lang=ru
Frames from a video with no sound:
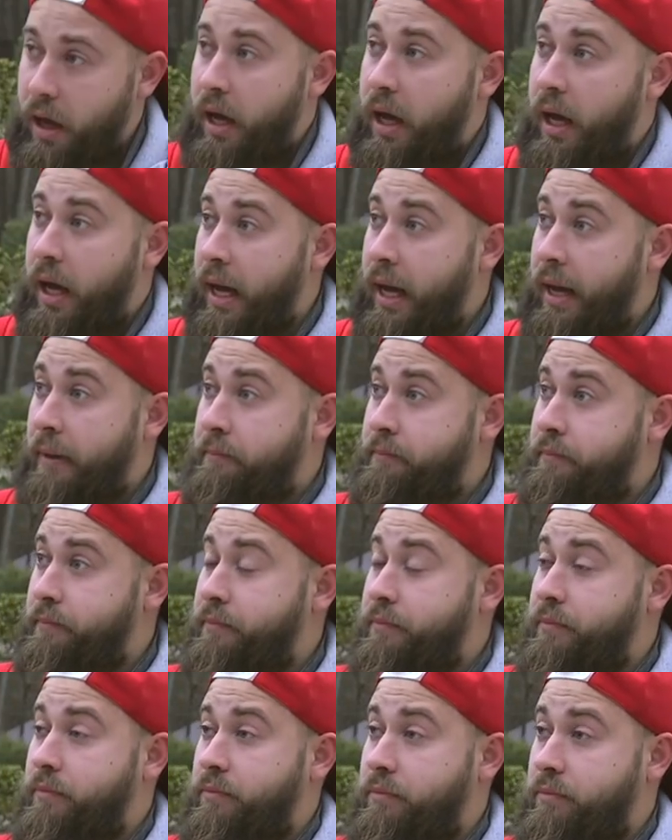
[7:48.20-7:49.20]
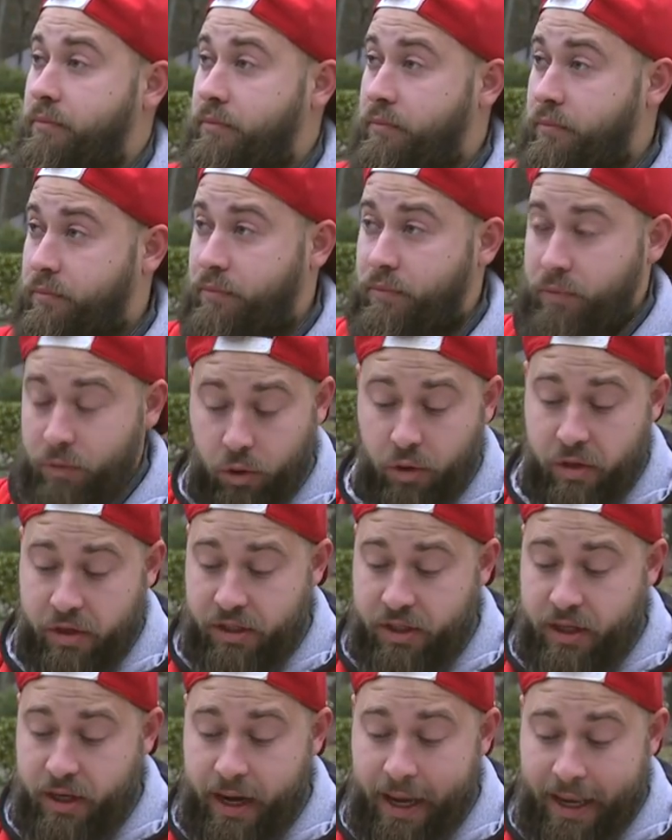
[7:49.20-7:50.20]
А, то
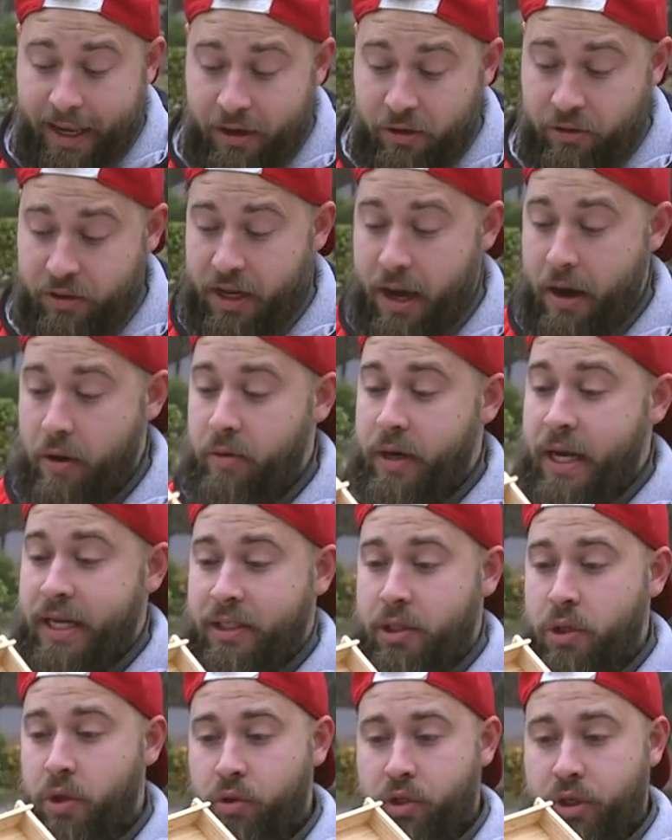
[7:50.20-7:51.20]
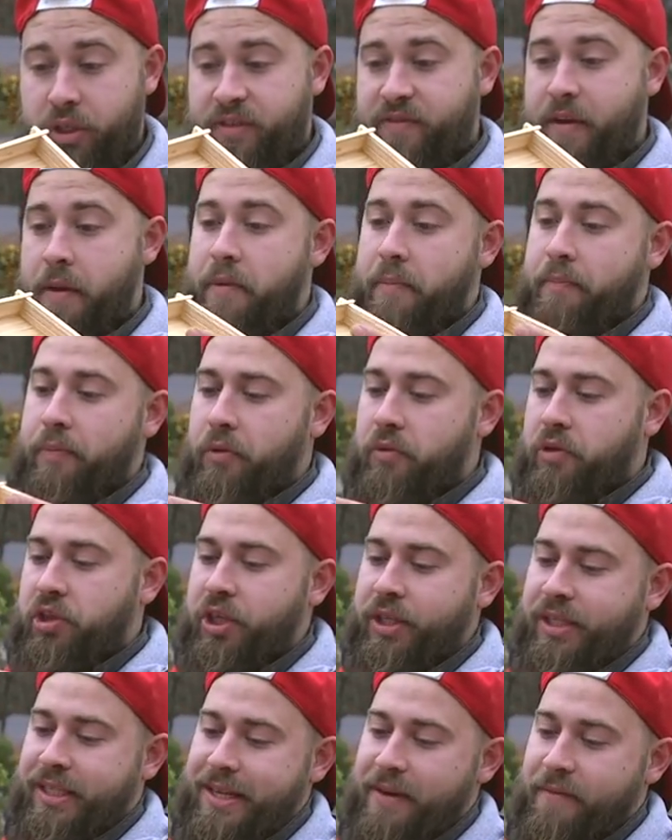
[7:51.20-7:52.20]
есть, дорогие друзья, у нас должен с вами
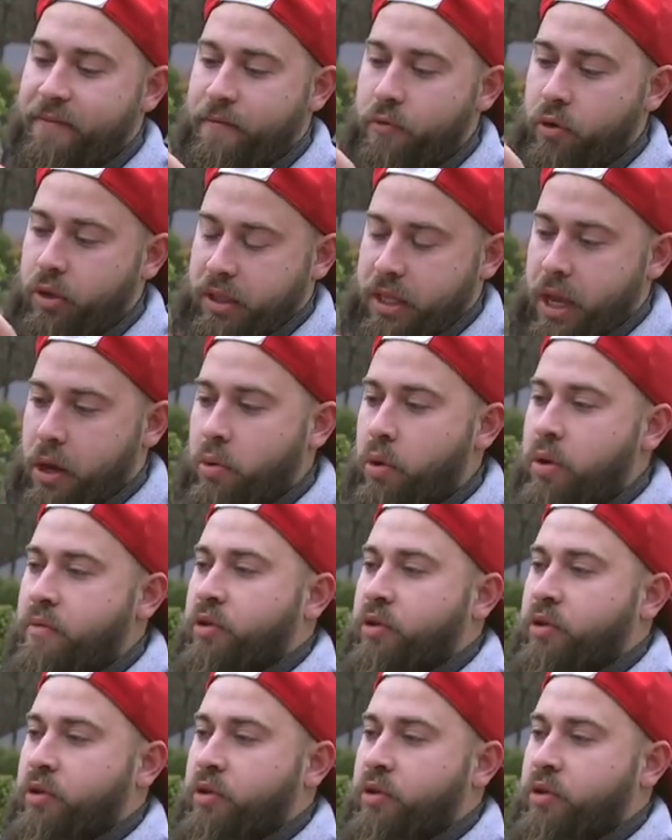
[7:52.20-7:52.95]
получиться вот такой